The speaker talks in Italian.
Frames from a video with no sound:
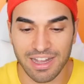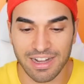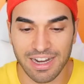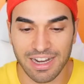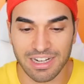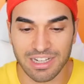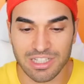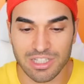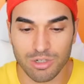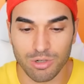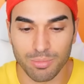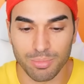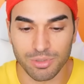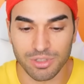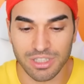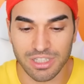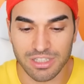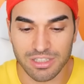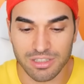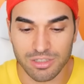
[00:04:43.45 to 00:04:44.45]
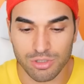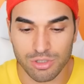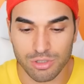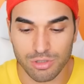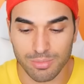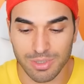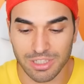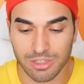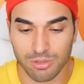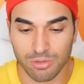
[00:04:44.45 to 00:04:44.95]
raga, se lo potenzio sto
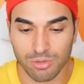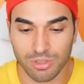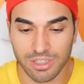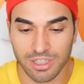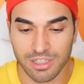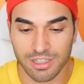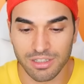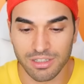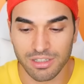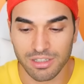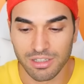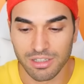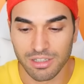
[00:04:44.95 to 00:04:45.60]
mattone? Eh?